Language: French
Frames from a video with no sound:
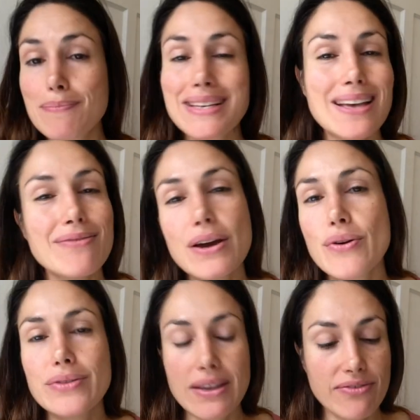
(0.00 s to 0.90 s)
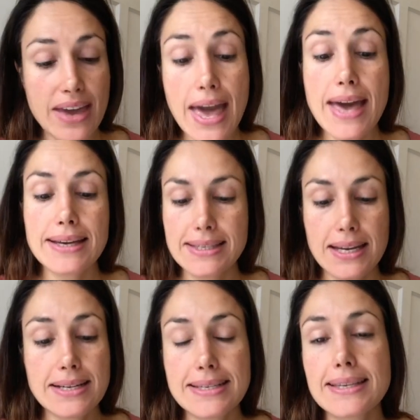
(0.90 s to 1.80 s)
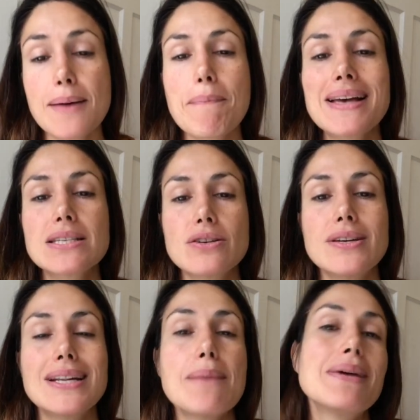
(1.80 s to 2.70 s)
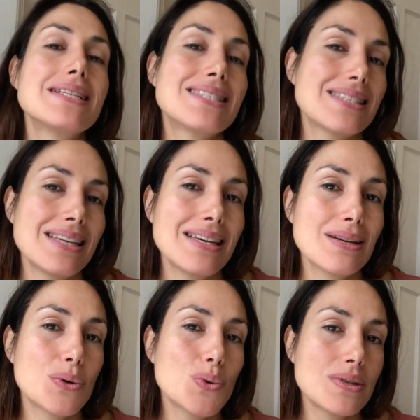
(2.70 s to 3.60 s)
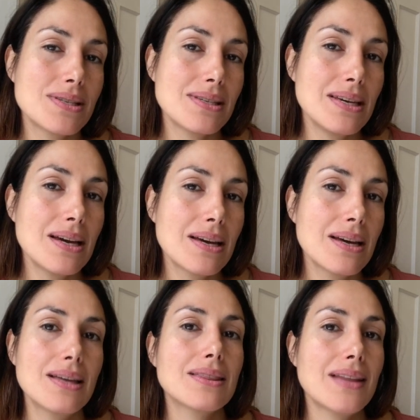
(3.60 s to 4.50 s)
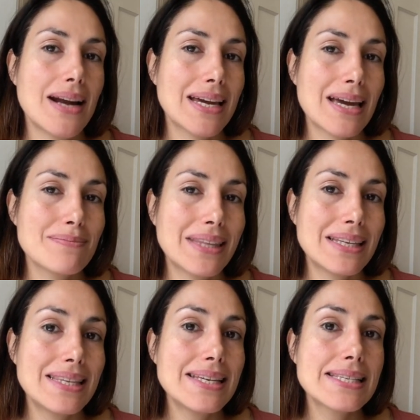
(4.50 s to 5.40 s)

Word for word: ben, ça fait un effet extra lissant parce qu'il y a de la belle cire aussi dans la crème teintée.